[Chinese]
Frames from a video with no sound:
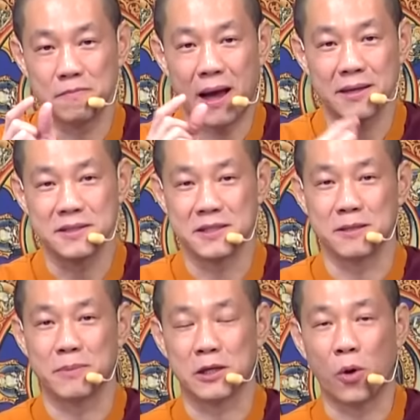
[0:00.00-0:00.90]
怕自
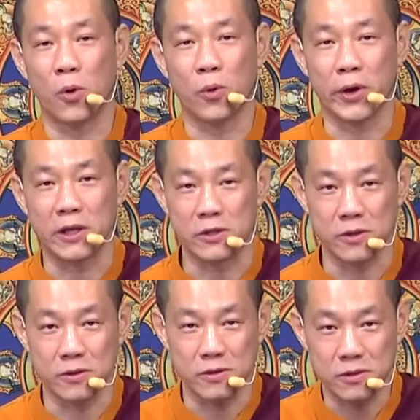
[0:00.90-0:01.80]
己被偷窥，
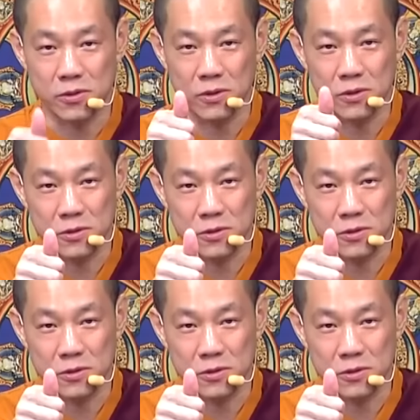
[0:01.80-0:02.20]
都